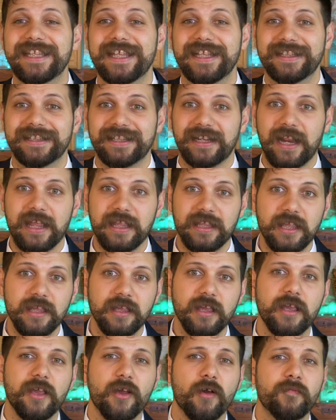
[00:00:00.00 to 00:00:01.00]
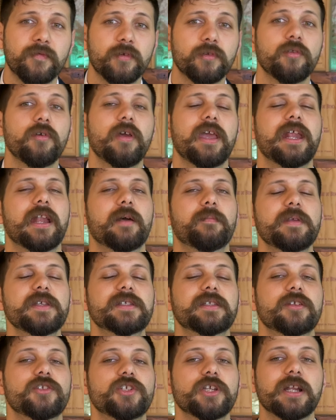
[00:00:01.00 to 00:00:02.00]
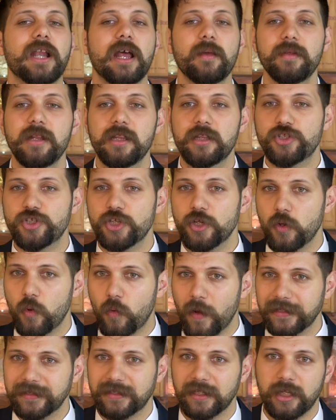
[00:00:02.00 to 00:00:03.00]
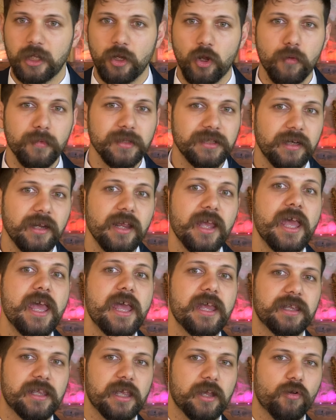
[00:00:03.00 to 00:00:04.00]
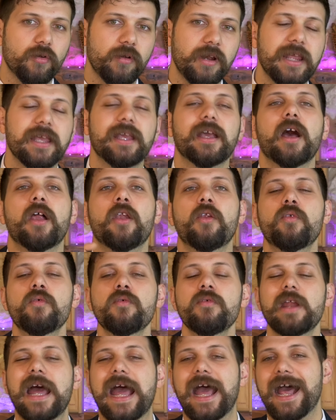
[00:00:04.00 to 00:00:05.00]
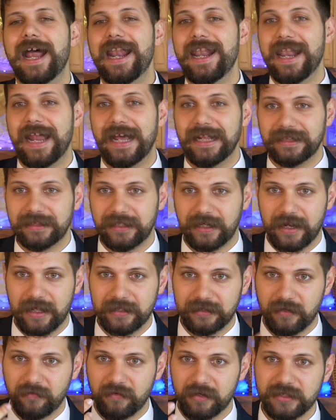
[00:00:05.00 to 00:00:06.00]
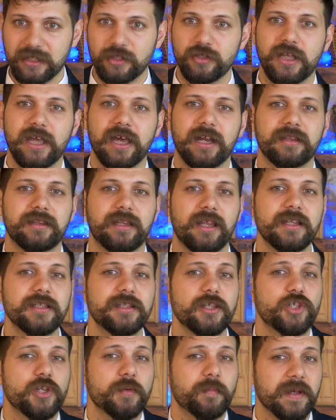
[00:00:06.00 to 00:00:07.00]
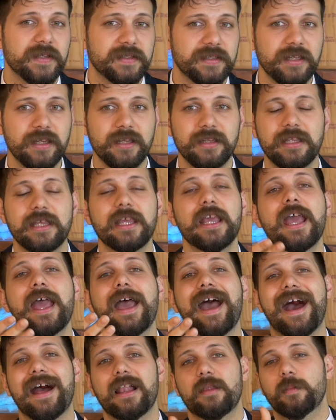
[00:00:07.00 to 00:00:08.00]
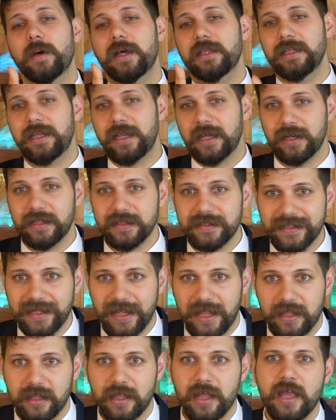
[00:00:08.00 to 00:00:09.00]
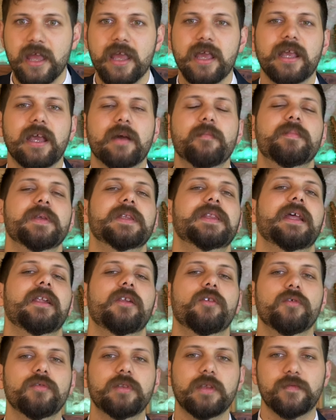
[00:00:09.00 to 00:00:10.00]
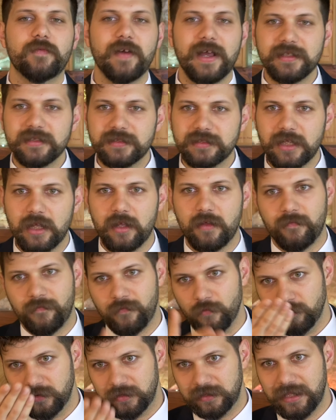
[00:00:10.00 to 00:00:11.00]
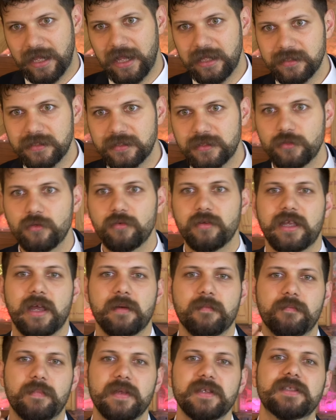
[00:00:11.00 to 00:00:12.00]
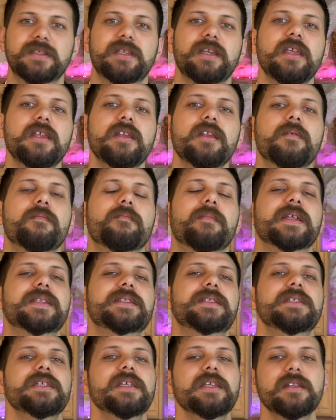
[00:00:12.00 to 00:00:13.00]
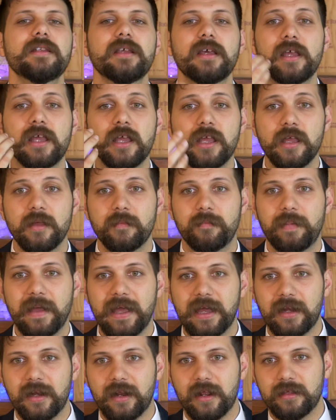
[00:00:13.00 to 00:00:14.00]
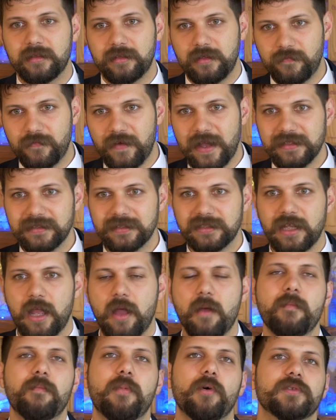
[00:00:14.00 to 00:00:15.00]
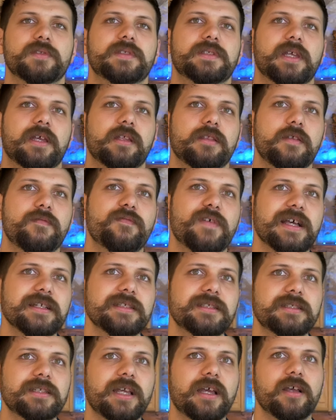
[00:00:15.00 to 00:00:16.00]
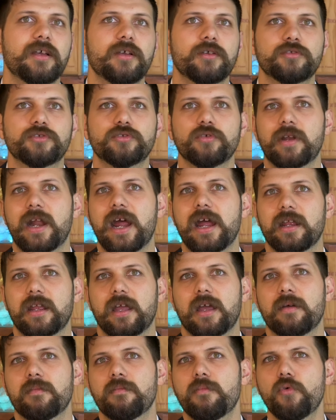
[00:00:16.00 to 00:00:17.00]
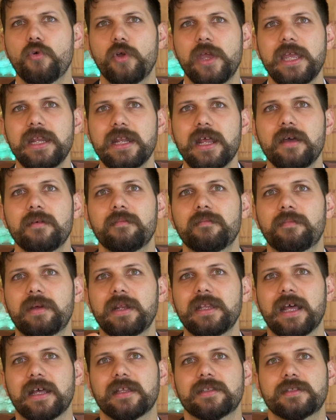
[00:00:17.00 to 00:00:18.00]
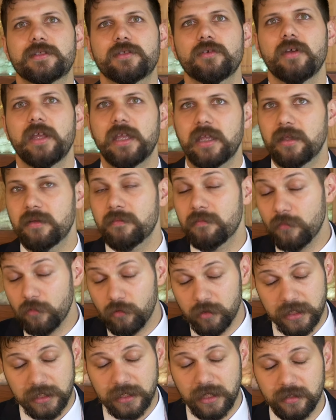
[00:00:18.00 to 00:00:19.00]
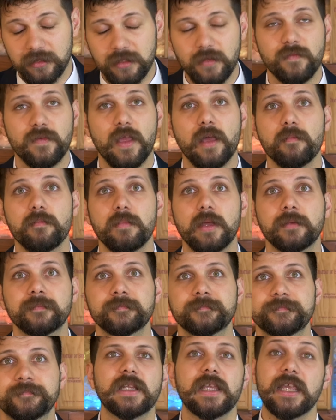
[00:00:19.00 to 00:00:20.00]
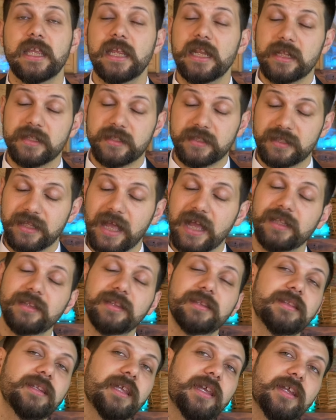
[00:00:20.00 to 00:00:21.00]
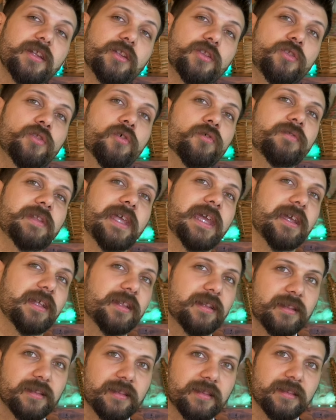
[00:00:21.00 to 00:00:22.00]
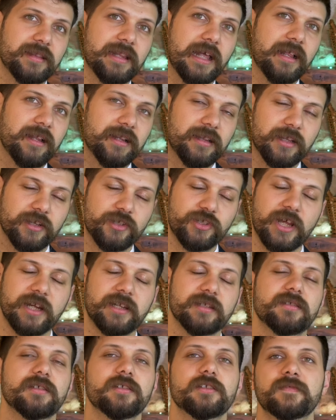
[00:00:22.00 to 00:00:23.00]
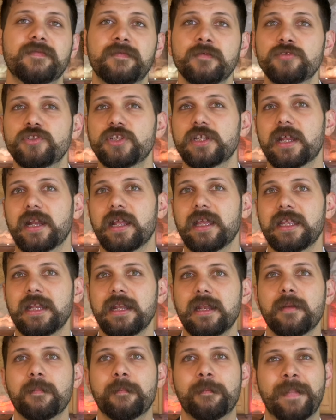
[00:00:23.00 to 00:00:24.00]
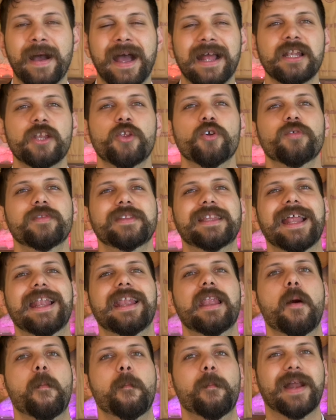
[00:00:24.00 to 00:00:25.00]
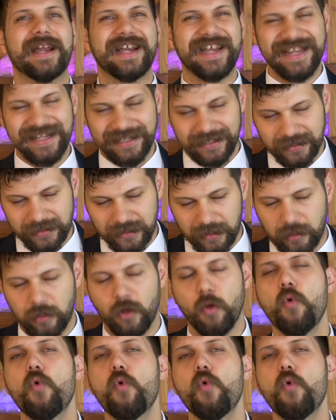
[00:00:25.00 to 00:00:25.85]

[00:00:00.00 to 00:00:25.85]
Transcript: di trekking che offrono e la pista ciclabile di 50 km che collega l'una all'altra, attraversando i caratteristici paesini di Alba di Canazzei, Campitello di Fassa, Fontazzo, Campestrin, Mazzin, Pera di Fassa, Pozza di Fassa, Soraga, Moena, Predazzo e Molina di Fiemme in estate non è da lasciarsi sfuggire il Paglio del Brenta,